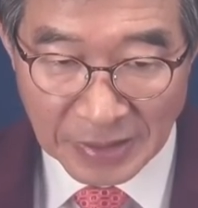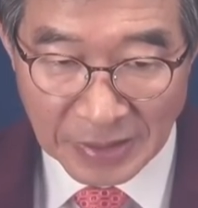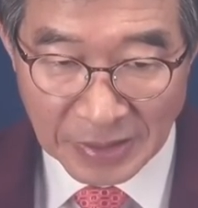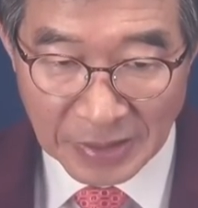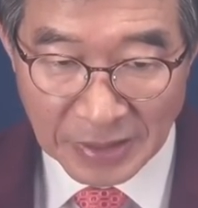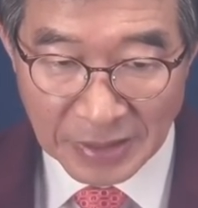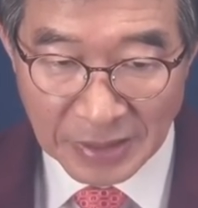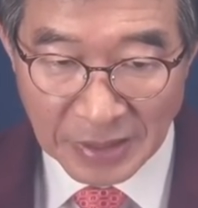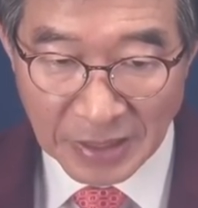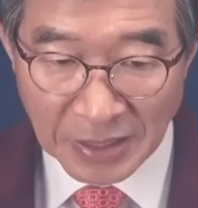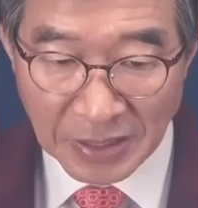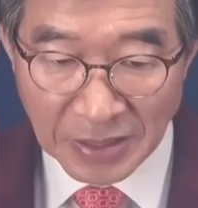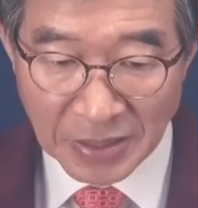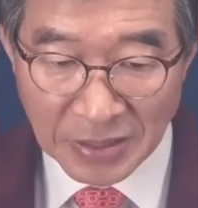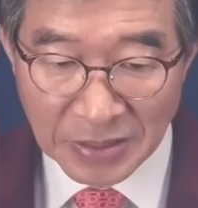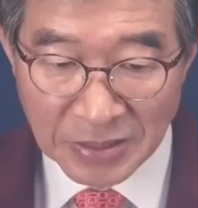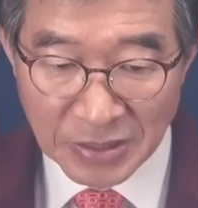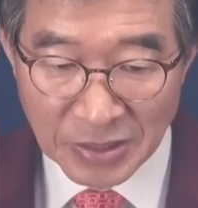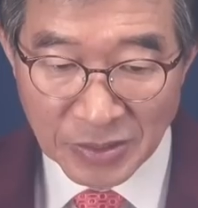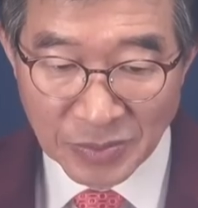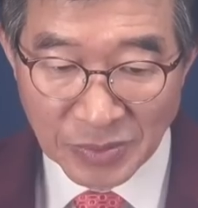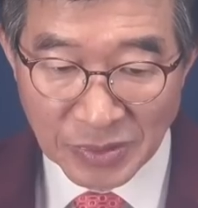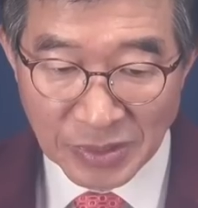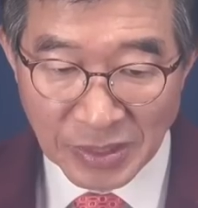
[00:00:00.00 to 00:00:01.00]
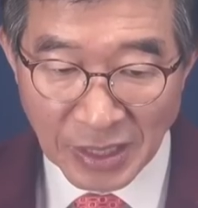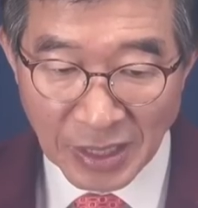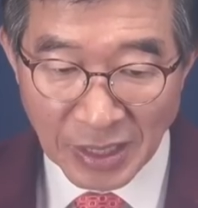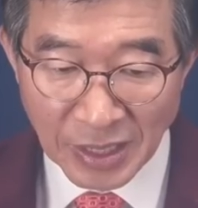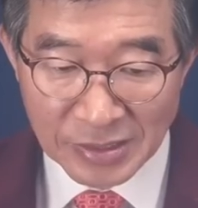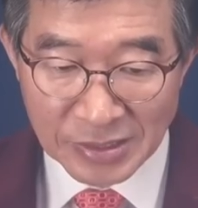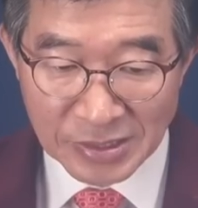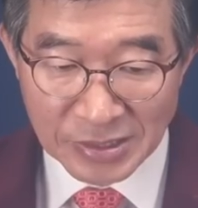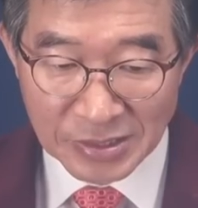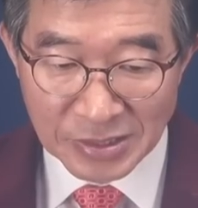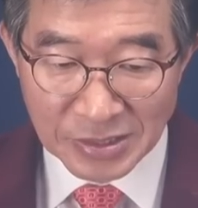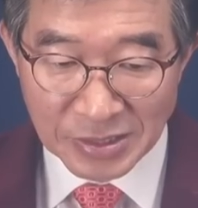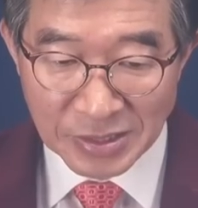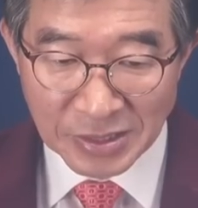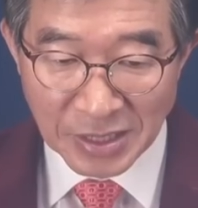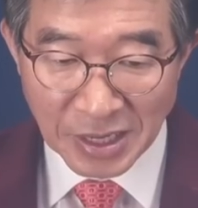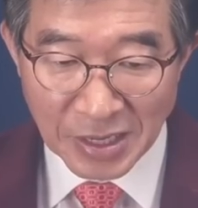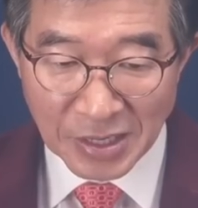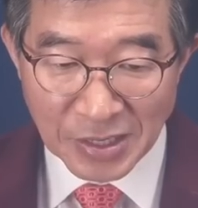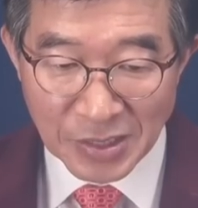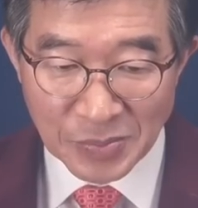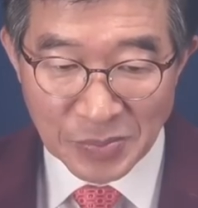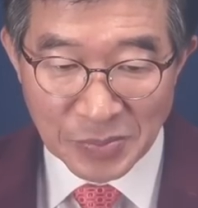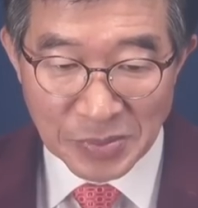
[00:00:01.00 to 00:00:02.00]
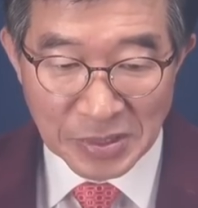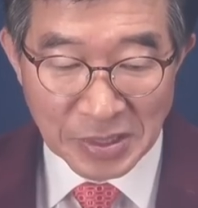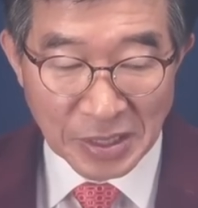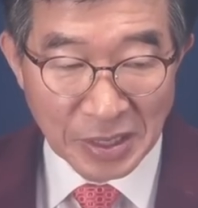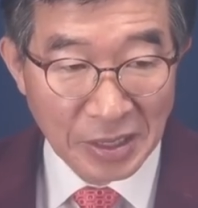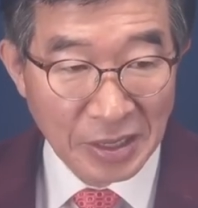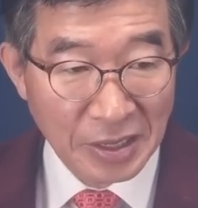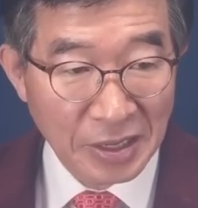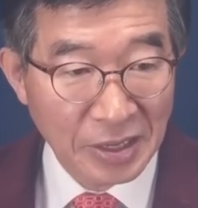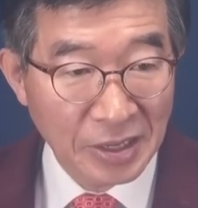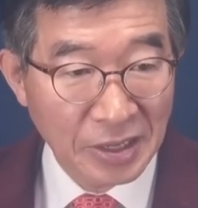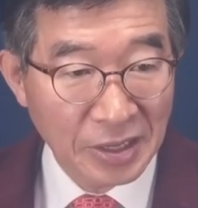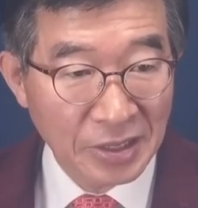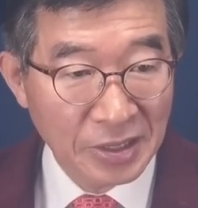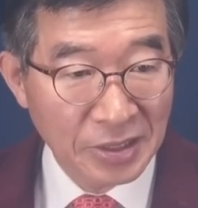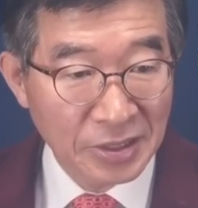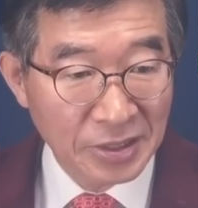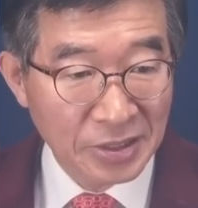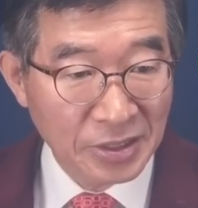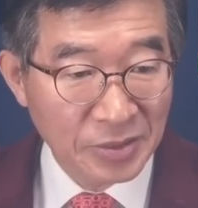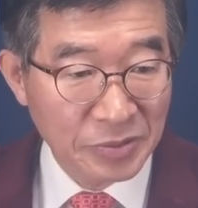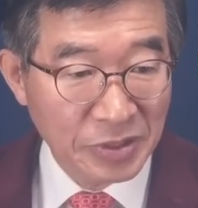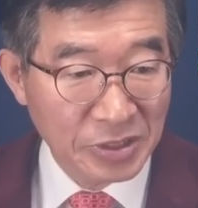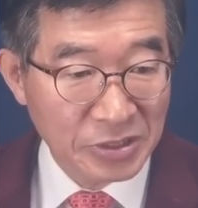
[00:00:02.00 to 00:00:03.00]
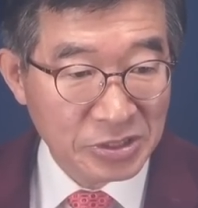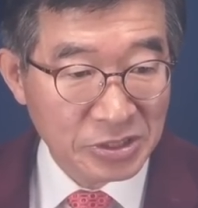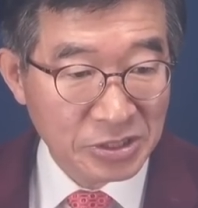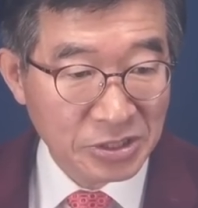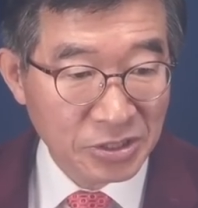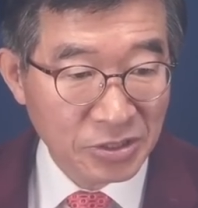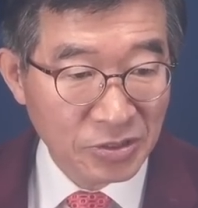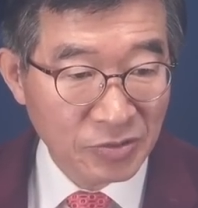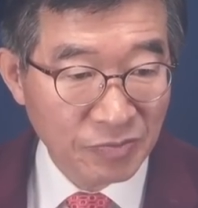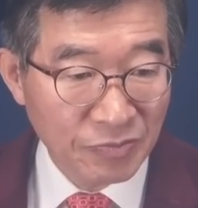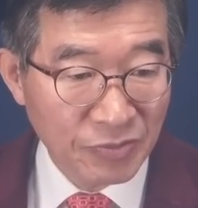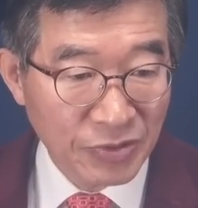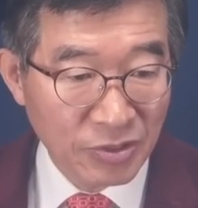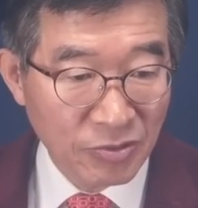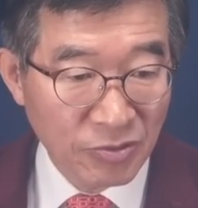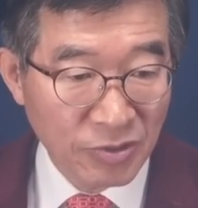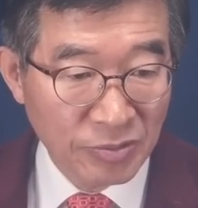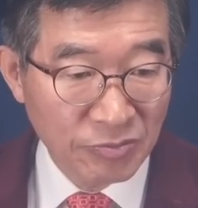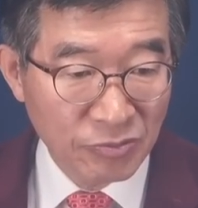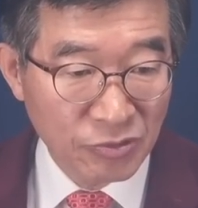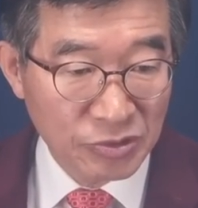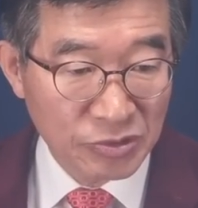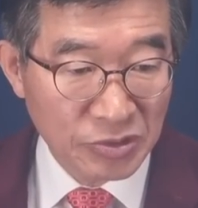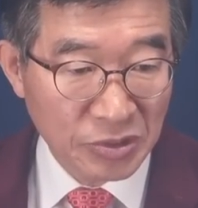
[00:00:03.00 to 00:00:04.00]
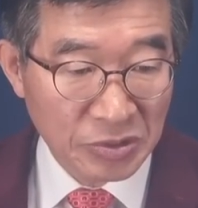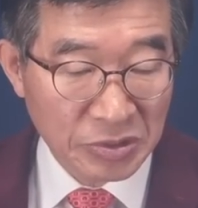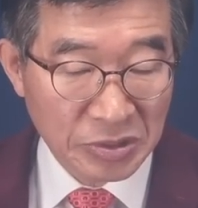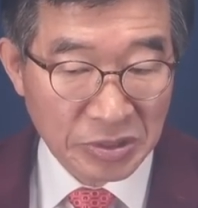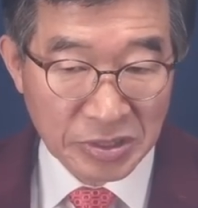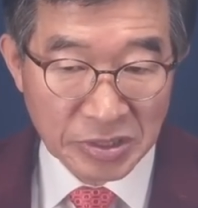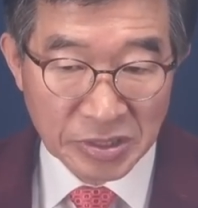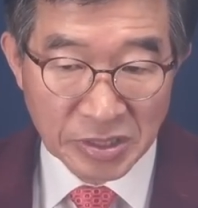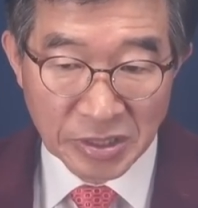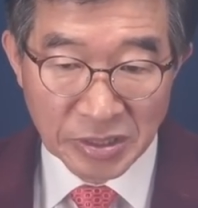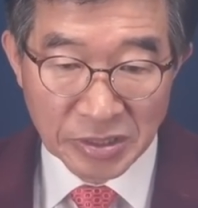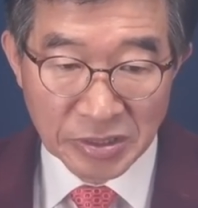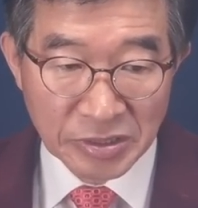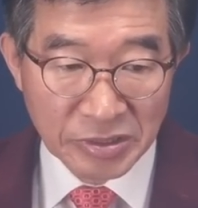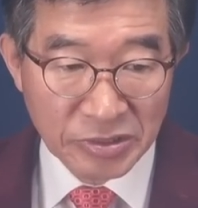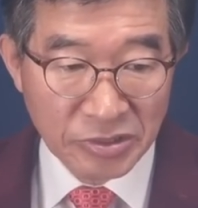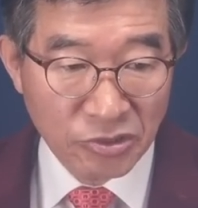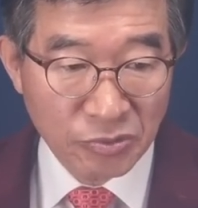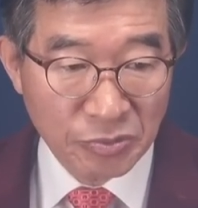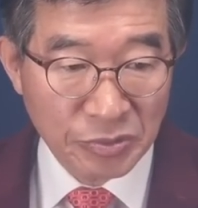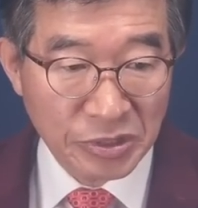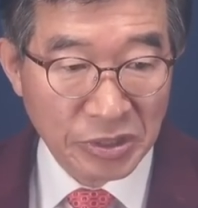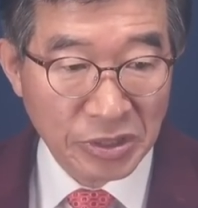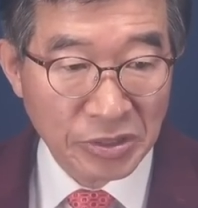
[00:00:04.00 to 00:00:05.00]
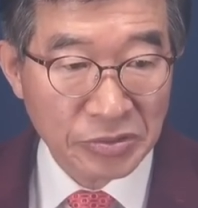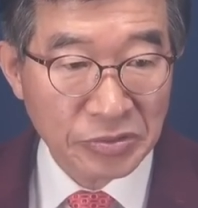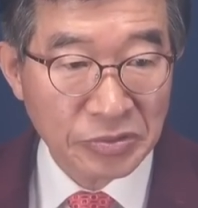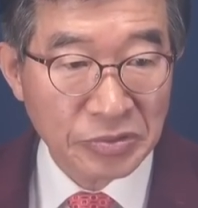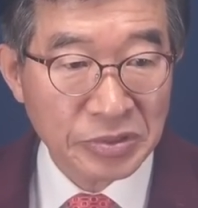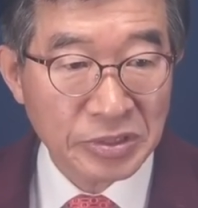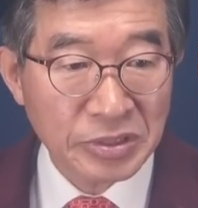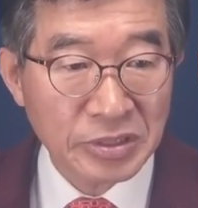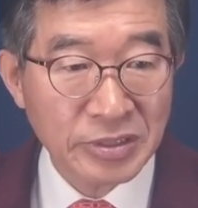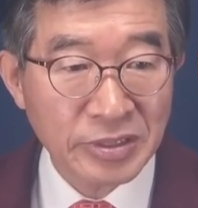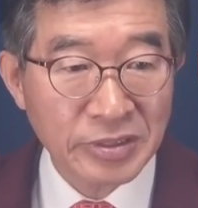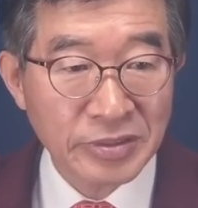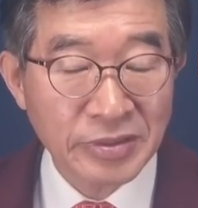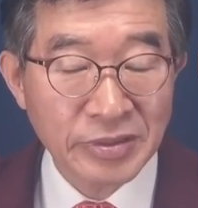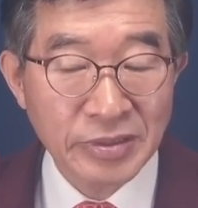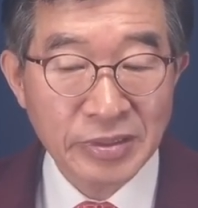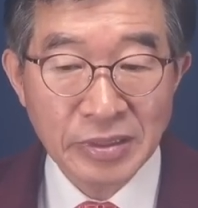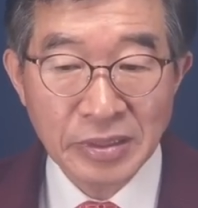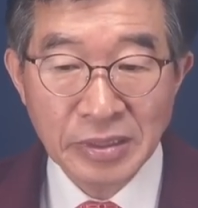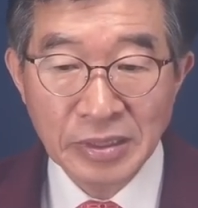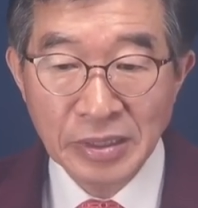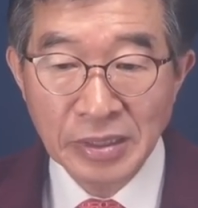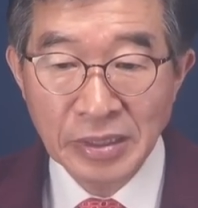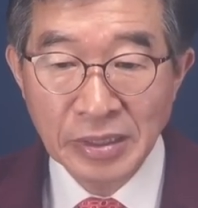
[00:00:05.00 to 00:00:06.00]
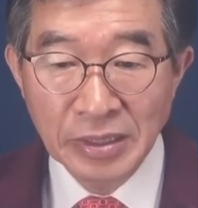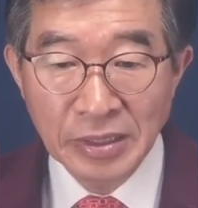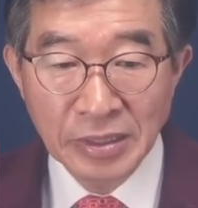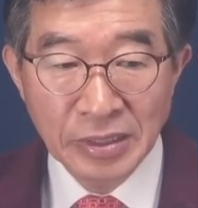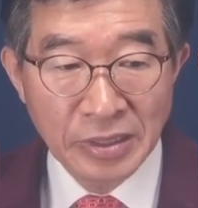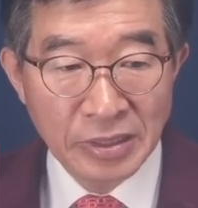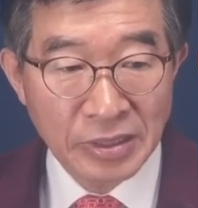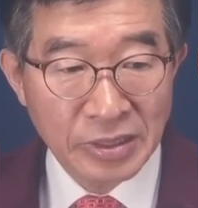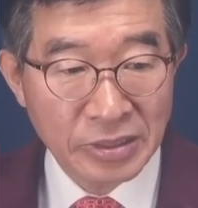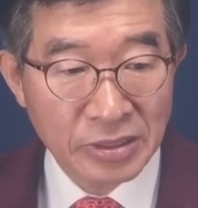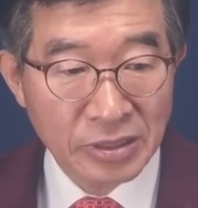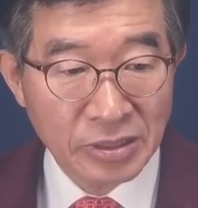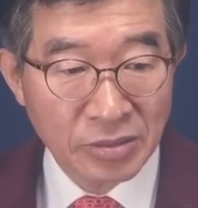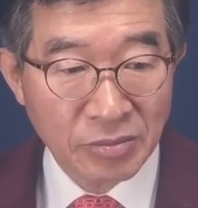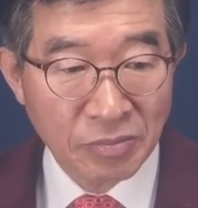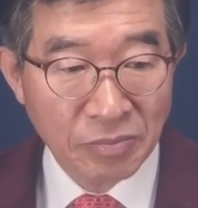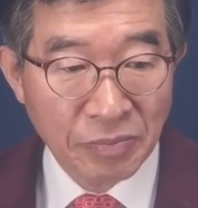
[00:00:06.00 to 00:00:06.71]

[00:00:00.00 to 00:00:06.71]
이렇게 들리려면 다 선거를 한 겁니다. 이번에 성비위 문제로 크게 어려움을 겪고 있는 그런